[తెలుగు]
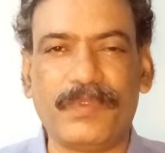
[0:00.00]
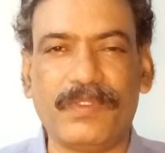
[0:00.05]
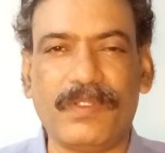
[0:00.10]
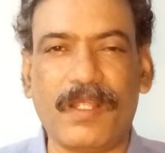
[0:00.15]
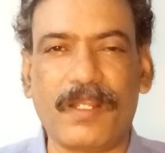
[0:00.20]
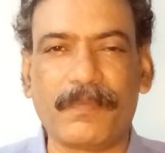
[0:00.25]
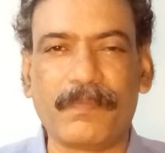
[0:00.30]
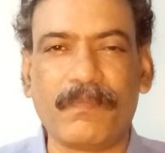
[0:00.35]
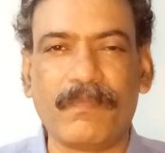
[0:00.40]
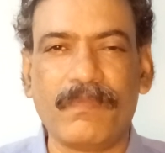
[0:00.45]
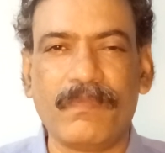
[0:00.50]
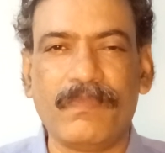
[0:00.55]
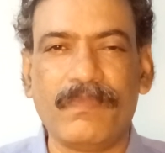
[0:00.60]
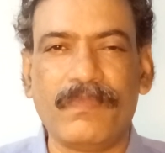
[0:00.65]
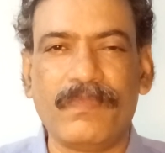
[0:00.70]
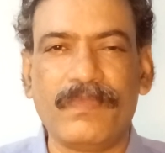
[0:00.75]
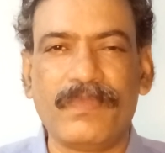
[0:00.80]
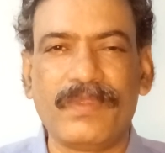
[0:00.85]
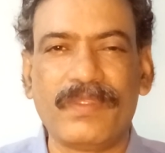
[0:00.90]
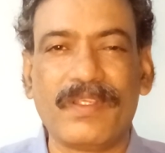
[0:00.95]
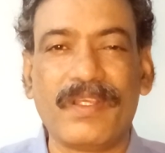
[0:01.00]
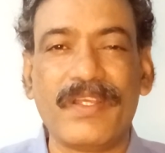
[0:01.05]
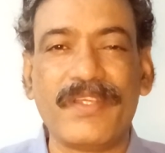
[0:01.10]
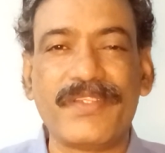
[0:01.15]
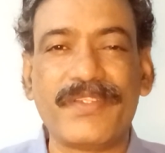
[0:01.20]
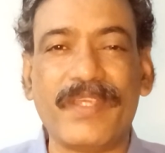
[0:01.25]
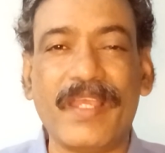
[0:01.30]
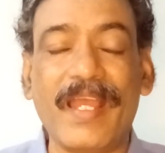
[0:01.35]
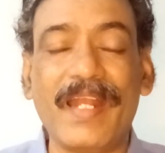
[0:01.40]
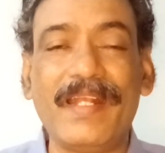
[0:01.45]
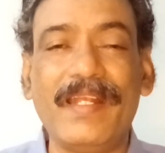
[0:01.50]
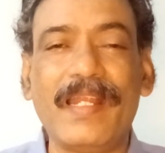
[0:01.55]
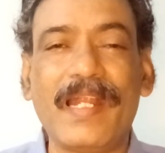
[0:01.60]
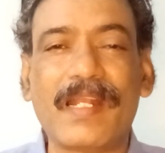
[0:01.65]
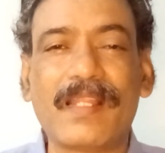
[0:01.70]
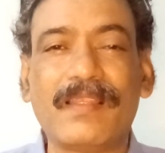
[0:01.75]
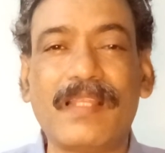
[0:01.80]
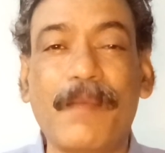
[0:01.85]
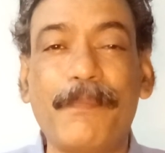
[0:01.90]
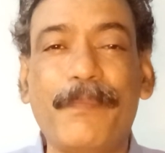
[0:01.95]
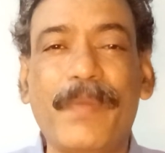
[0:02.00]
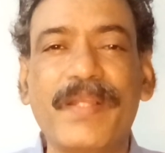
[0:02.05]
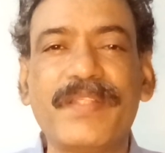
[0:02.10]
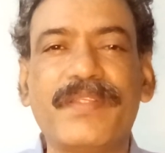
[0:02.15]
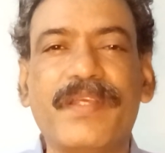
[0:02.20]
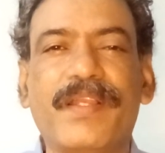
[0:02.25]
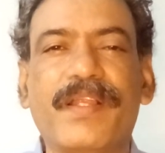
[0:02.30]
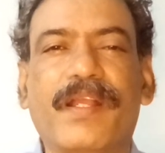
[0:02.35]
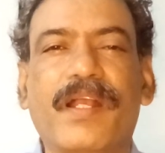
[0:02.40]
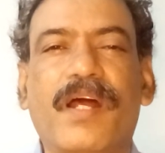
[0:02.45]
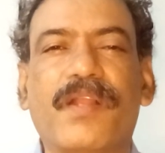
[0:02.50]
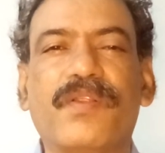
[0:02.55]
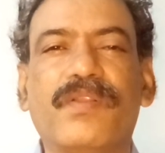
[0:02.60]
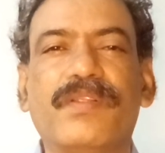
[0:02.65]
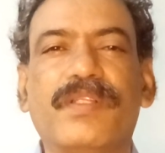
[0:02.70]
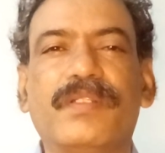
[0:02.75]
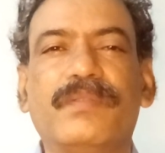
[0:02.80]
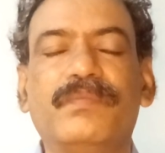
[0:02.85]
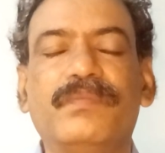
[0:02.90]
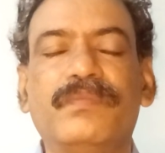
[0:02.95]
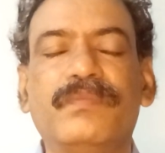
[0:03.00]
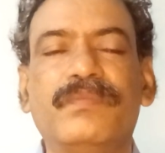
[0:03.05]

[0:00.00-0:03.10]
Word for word: చెప్తున్నారు షేడ్ నెట్ తప్పనిసరి కానుంది